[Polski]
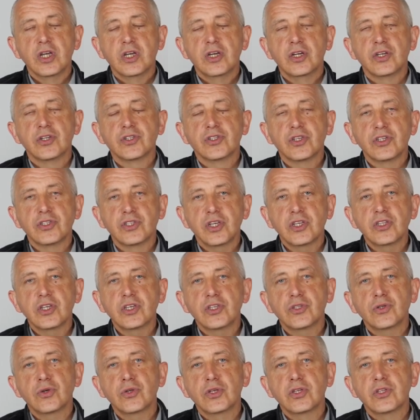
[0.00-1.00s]
e, że z jednej
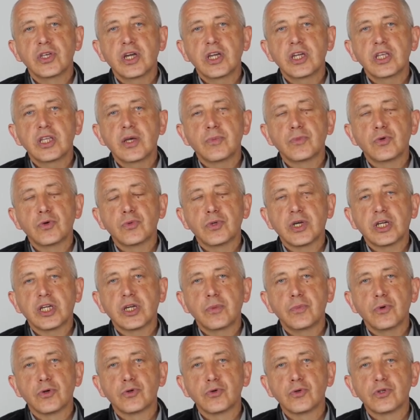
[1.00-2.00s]
strony daje nam to
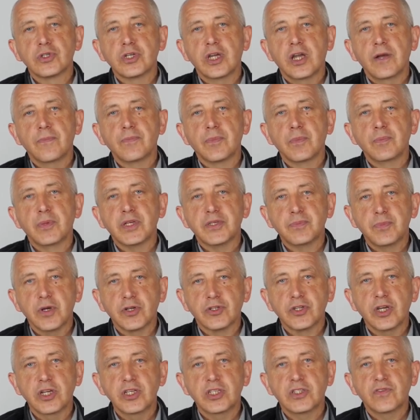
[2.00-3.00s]
takie poczucie
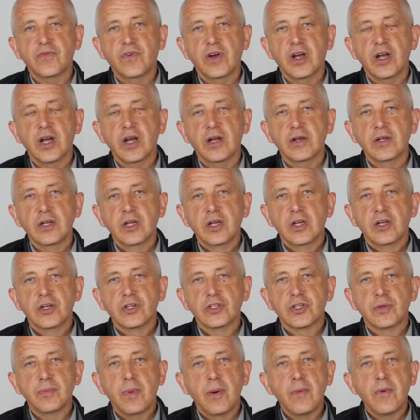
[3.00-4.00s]
bezpieczeństwa,
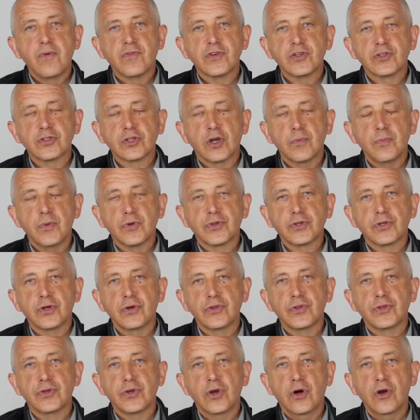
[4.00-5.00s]
że mamy wszystko pod
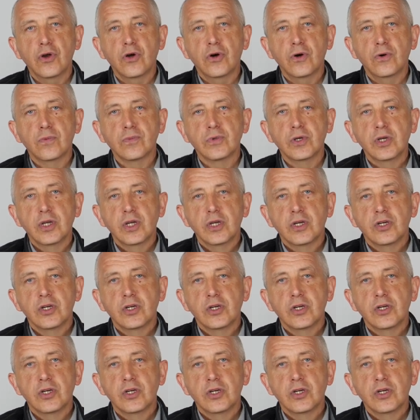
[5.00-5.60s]
kontrolą,